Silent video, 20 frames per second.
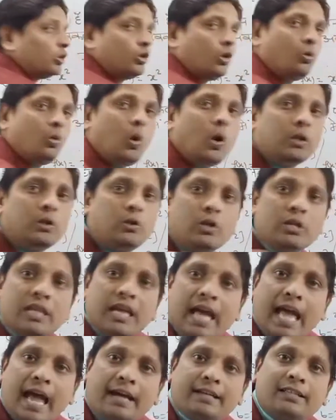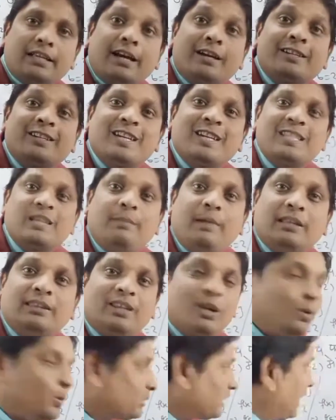तो वो तो एक्स अक्ष के
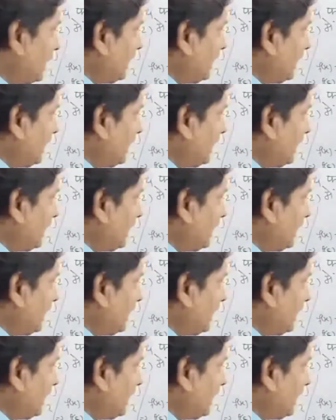समांतर होता